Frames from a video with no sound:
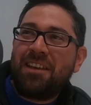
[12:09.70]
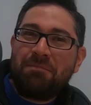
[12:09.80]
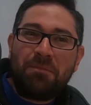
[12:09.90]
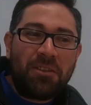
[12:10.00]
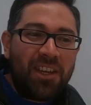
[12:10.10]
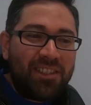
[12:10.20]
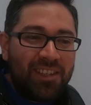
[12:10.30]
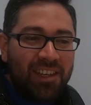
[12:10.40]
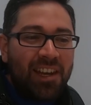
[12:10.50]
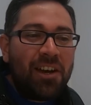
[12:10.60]
Que podría
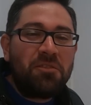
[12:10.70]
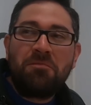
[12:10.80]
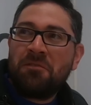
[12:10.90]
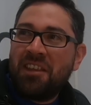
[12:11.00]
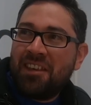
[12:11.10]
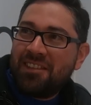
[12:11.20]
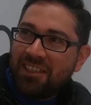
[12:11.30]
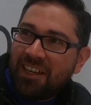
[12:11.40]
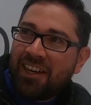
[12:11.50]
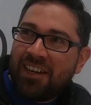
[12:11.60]
ser que la comunidad
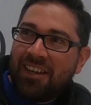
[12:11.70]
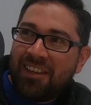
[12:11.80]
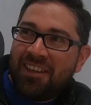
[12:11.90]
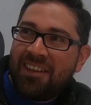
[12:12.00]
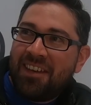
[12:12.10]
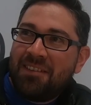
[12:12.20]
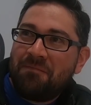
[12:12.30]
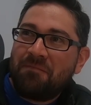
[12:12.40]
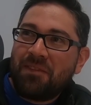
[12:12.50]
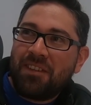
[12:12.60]
se encargara de ella.
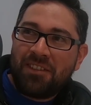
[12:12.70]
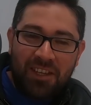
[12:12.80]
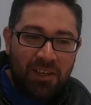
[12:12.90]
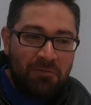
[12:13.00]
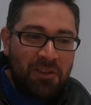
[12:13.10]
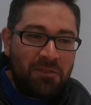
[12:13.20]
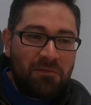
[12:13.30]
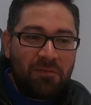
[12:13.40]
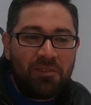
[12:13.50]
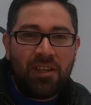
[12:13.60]
Estaría
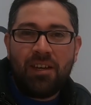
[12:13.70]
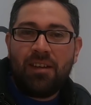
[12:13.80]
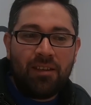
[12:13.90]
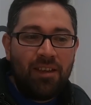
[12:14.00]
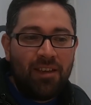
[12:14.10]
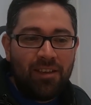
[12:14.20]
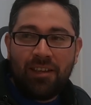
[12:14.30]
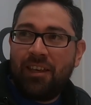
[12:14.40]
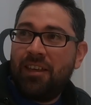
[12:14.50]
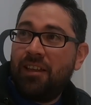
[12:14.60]
bueno, o sea
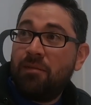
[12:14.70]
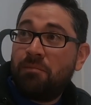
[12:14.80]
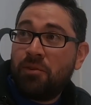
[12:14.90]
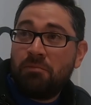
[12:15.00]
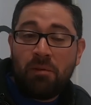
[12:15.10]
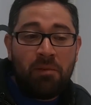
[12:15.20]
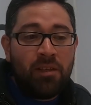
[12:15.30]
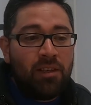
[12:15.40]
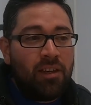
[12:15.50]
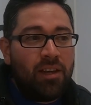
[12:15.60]
que la propia
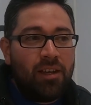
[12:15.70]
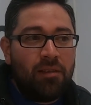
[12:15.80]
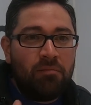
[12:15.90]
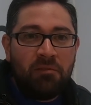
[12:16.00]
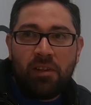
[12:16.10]
planta dijera, me